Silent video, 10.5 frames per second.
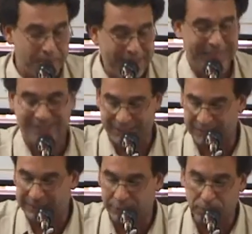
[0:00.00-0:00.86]
va a
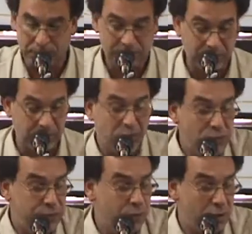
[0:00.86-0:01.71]
seguir estando presente
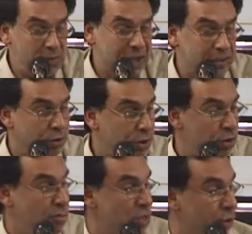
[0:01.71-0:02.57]
un flujo migratorio
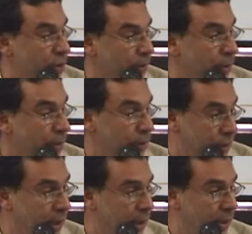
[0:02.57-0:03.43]
no menor.
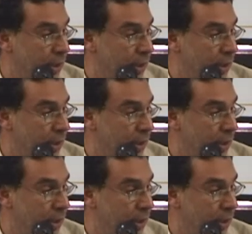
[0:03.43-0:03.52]
¿sí?